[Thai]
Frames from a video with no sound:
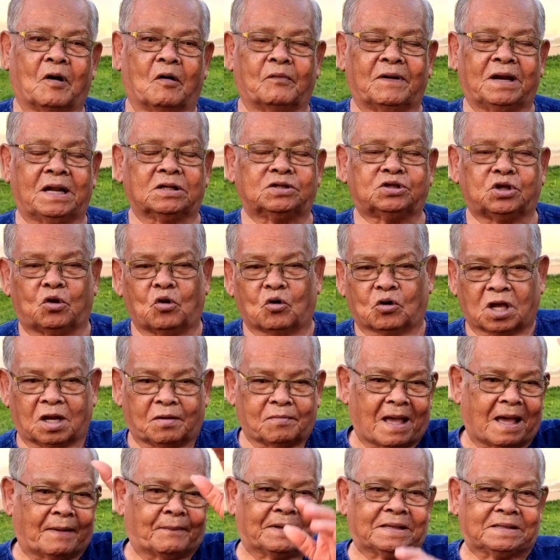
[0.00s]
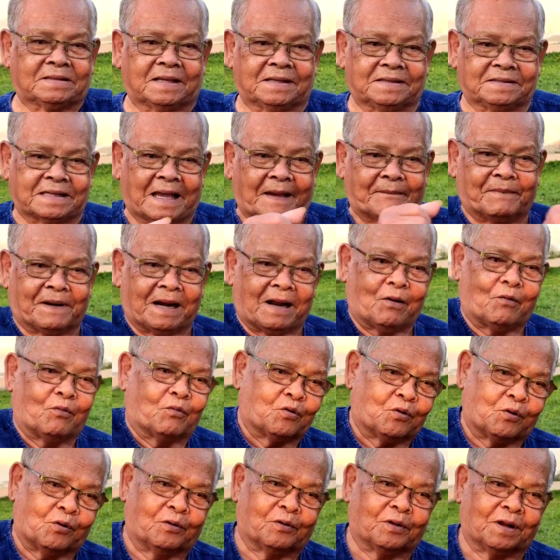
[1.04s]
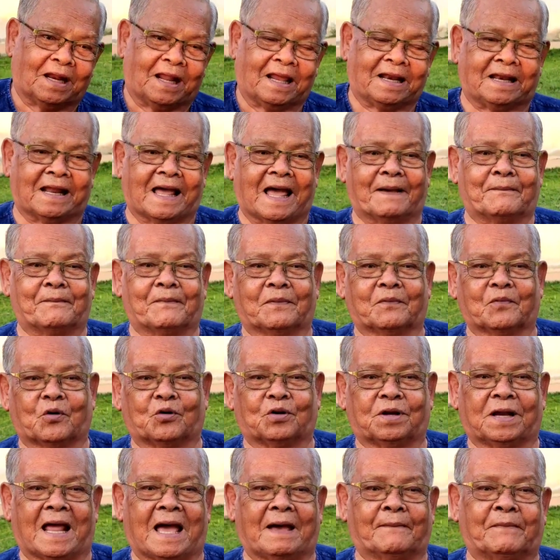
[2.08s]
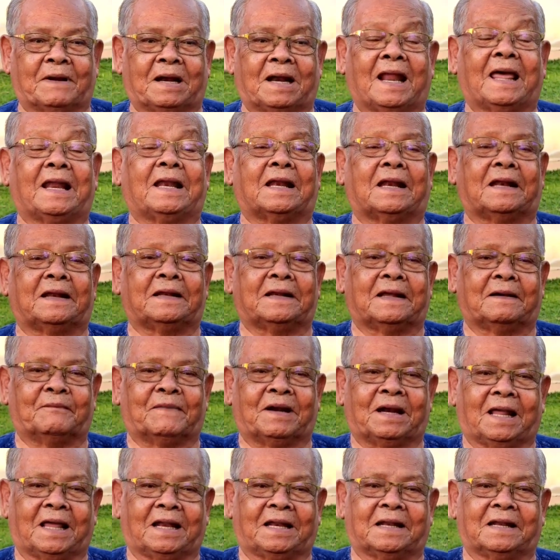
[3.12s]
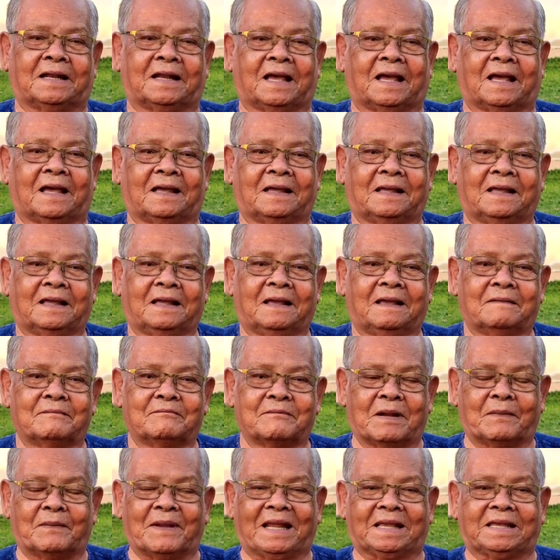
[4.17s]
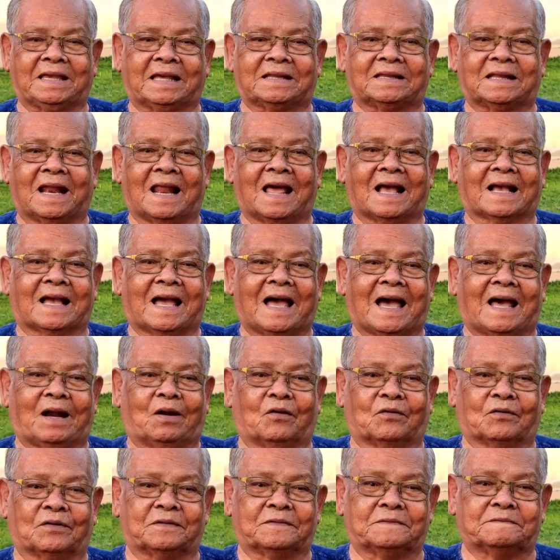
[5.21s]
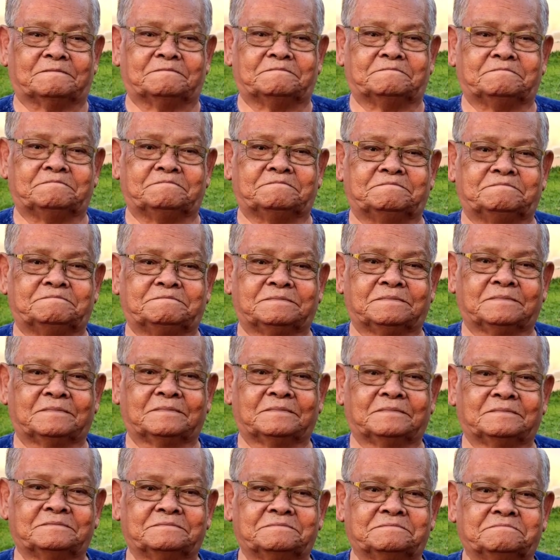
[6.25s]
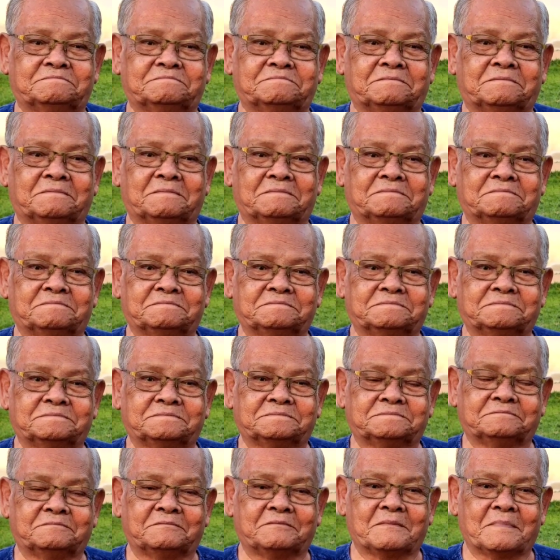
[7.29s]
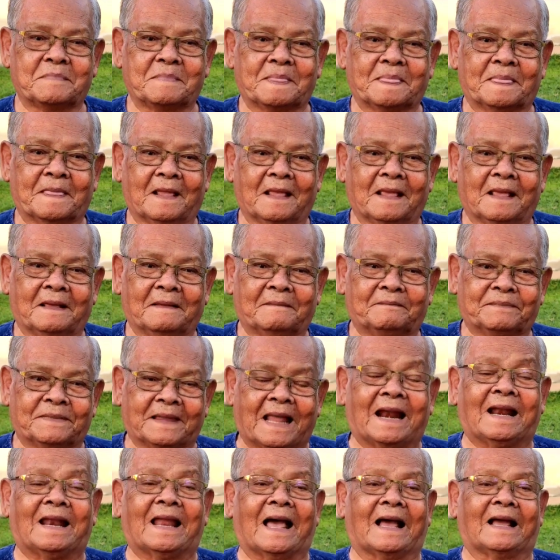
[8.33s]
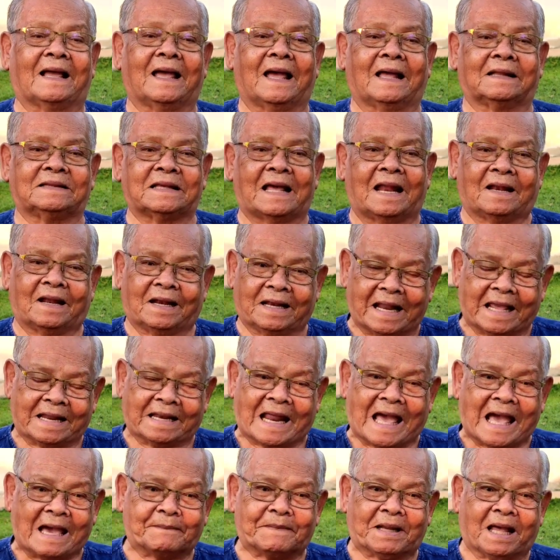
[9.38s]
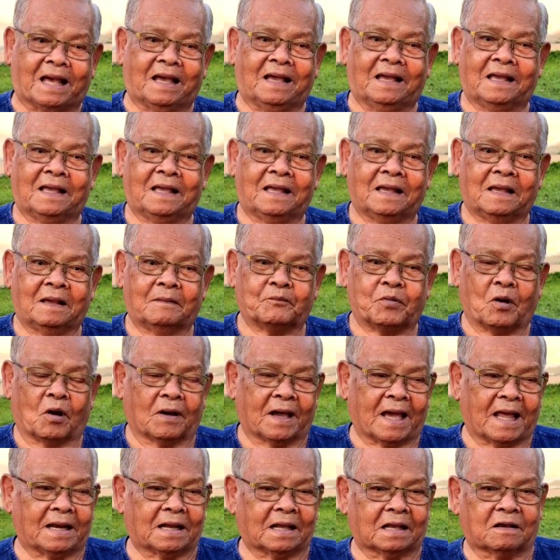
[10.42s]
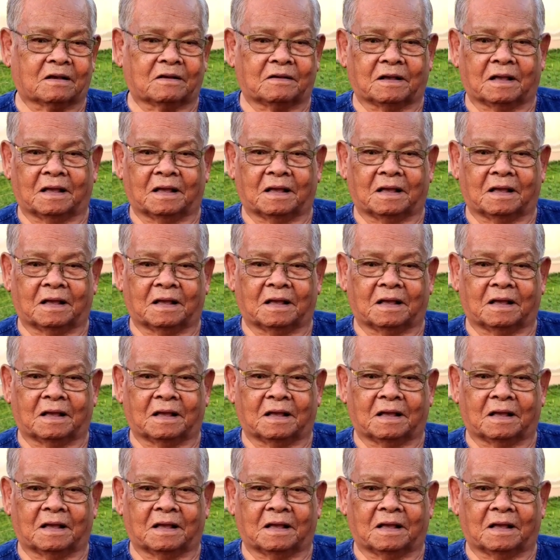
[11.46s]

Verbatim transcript: พอมันนึกสนุกขึ้นมามันจับเราเล่นน้ำกดน้ำมันเล่นอะมันเล่นนะฮะมันไม่เจตนาฆ่าหรอก สรุปแล้วถ้าจะเข้าหาช้างควรเข้าด้านหลังด้านหลังฮะท่านในน้ำนะเพราะงั้น